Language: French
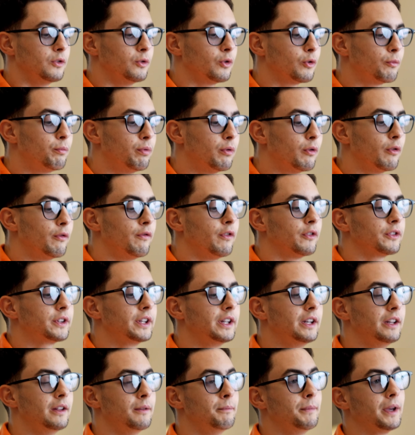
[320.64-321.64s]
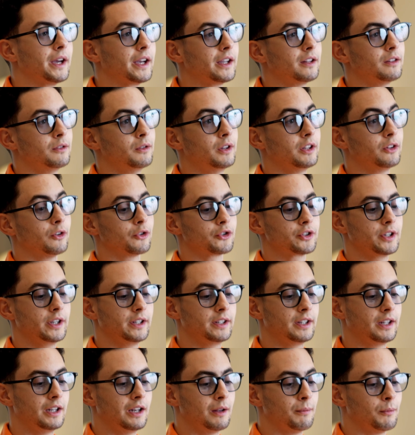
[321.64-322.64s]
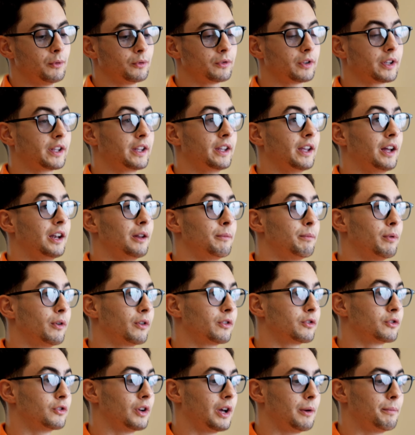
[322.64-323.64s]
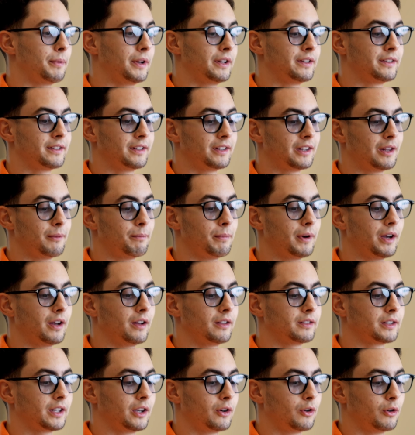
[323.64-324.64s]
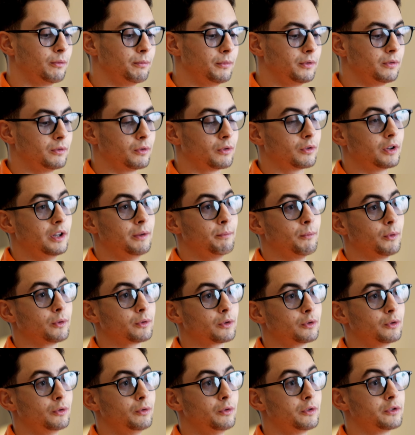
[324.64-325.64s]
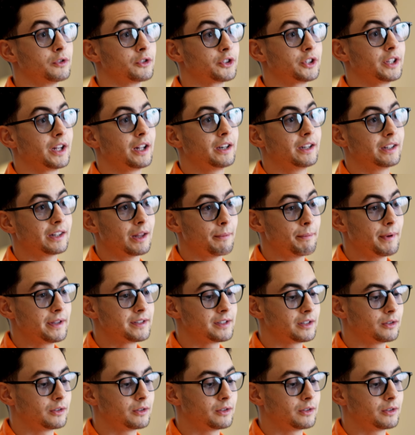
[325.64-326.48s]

Donc pour vanter les mérites d'étanchéité de la montre, qui à l'époque, je le rappelle, n'était pas très commune, donc les montres de luxe en général n'étaient pas